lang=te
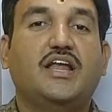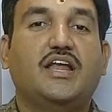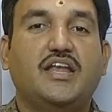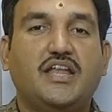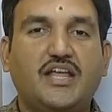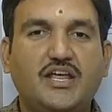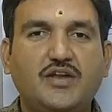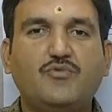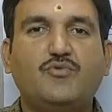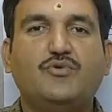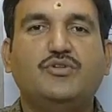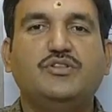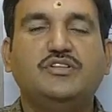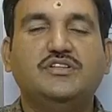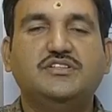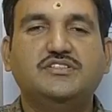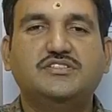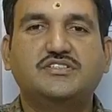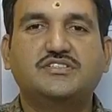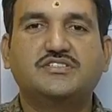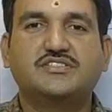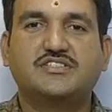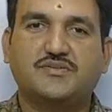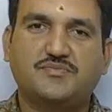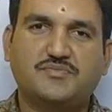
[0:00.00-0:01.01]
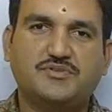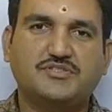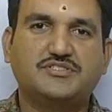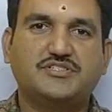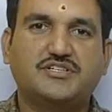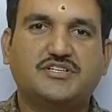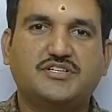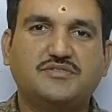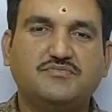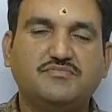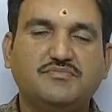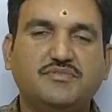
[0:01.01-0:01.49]
నేను అందించే
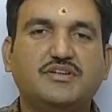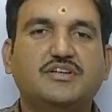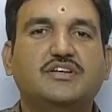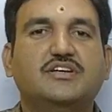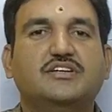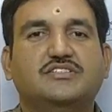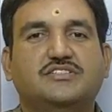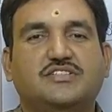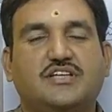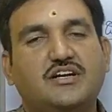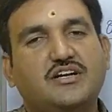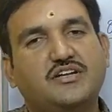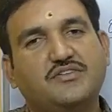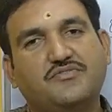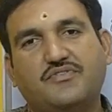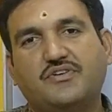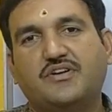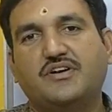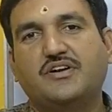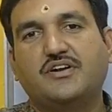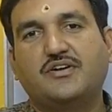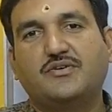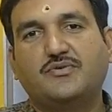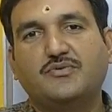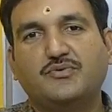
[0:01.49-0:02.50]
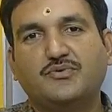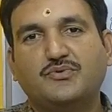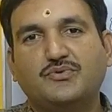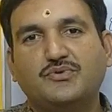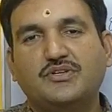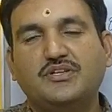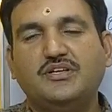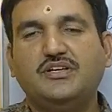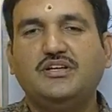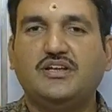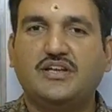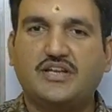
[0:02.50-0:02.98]
సమాచారం చాలా డిఫరెంట్గా
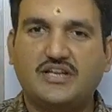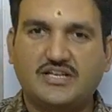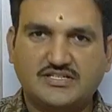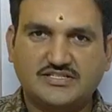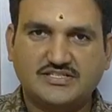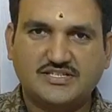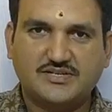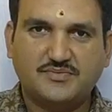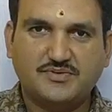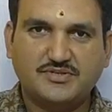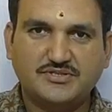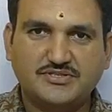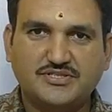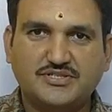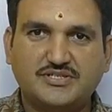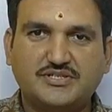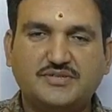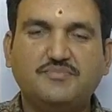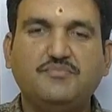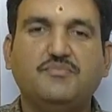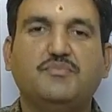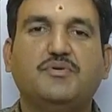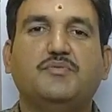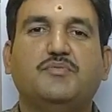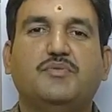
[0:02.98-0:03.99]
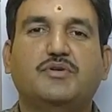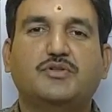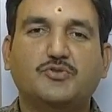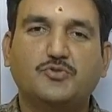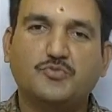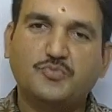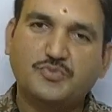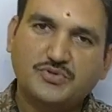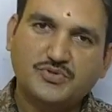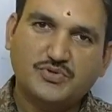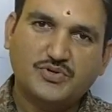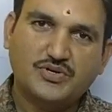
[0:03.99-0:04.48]
ఉంటుంది నా సమాచారం మీ
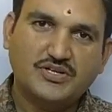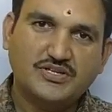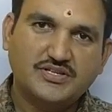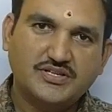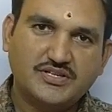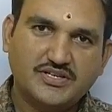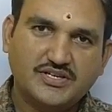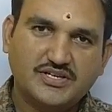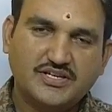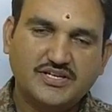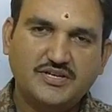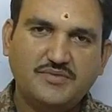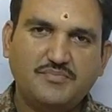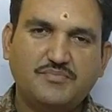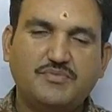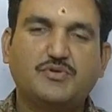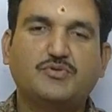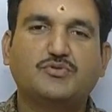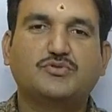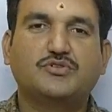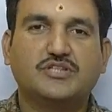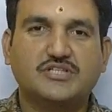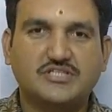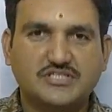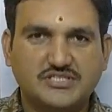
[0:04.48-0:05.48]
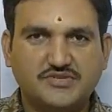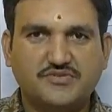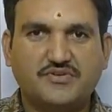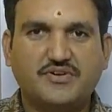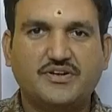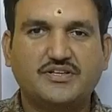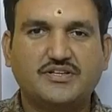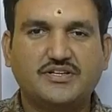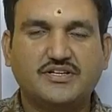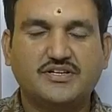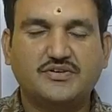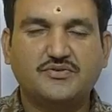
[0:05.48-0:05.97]
బంధుమిత్రులందరికీ మీకు తెలిసిన
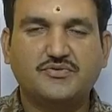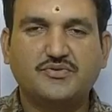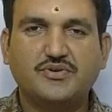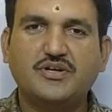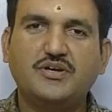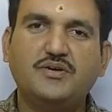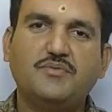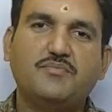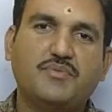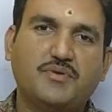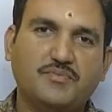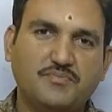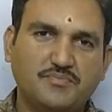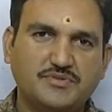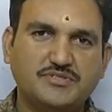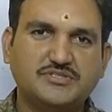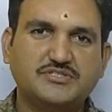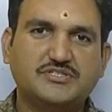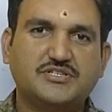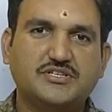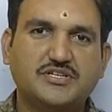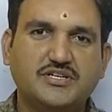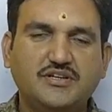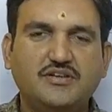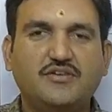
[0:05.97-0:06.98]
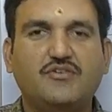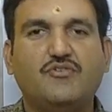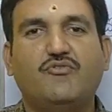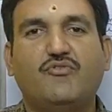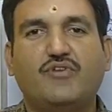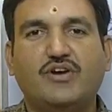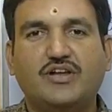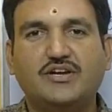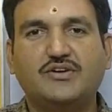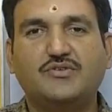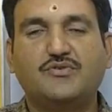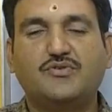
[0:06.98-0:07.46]
వాళ్ళందరికీ కూడా పంపించండి
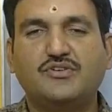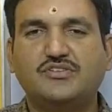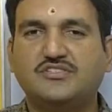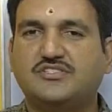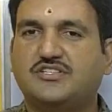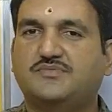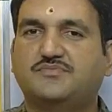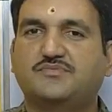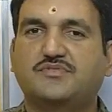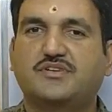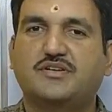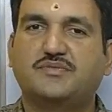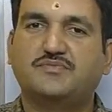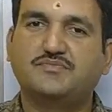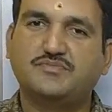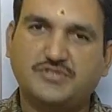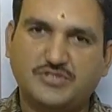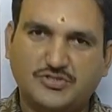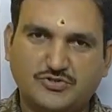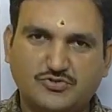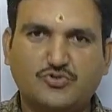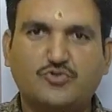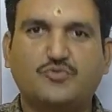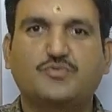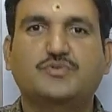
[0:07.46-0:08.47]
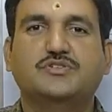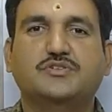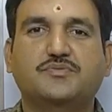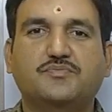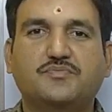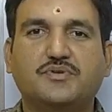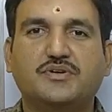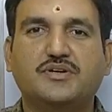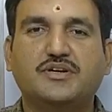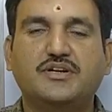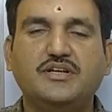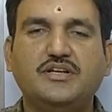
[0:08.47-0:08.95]
వాళ్ళని కూడా సబ్స్క్రైబ్ చేసుకోమని
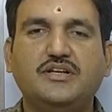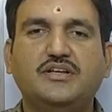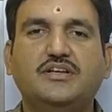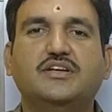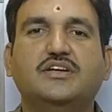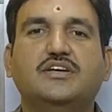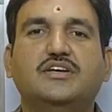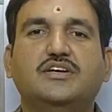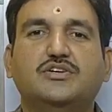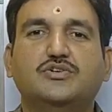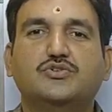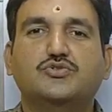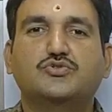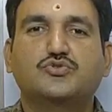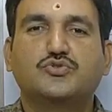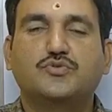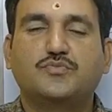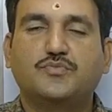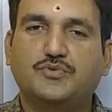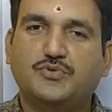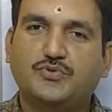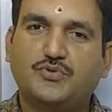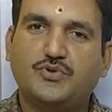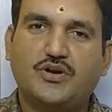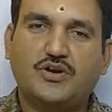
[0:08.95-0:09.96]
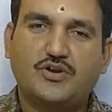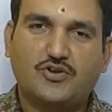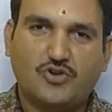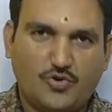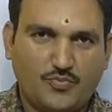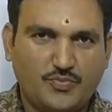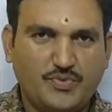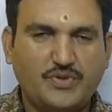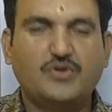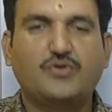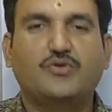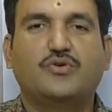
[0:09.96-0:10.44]
చెప్పండి సో ముందుగా
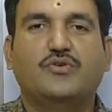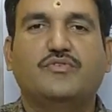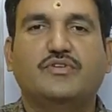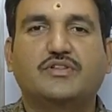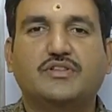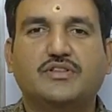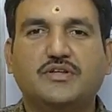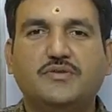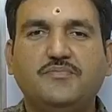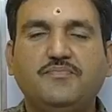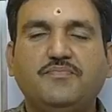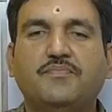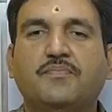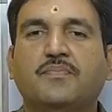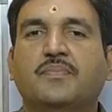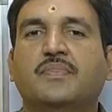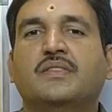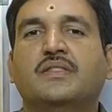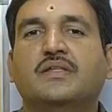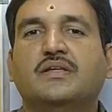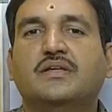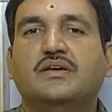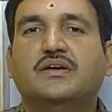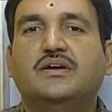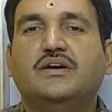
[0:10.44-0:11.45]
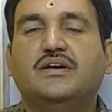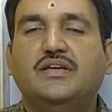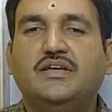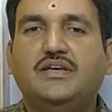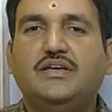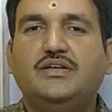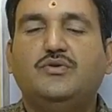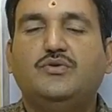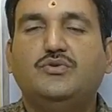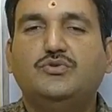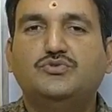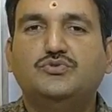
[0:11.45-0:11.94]
టాపిక్లోకి వెళ్దాం
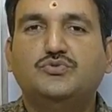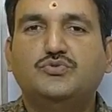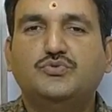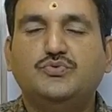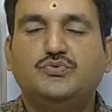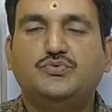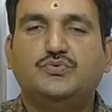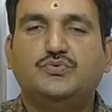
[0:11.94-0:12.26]
ఈరోజు